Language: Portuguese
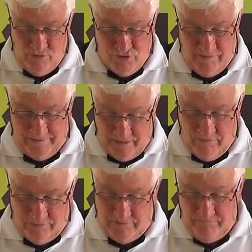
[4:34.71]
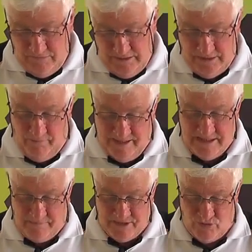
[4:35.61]
e o esquadrão
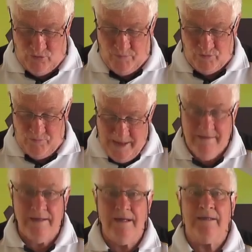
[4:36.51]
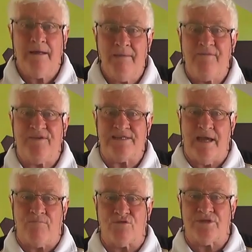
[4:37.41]
realmente se apresentou muito bem. Também
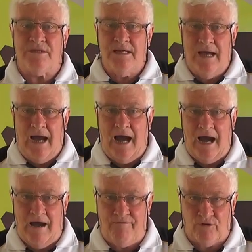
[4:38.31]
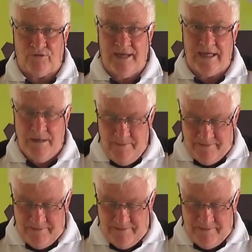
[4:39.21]
fizemos a foto da equipe,